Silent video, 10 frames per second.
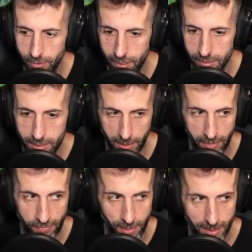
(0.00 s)
se ve
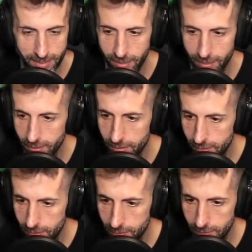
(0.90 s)
que flipas, ¿eh?
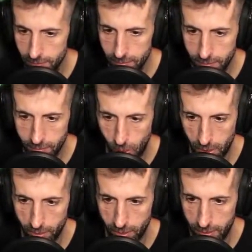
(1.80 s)

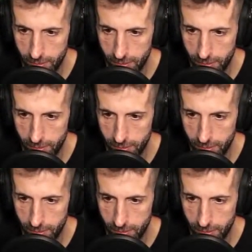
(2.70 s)
4K.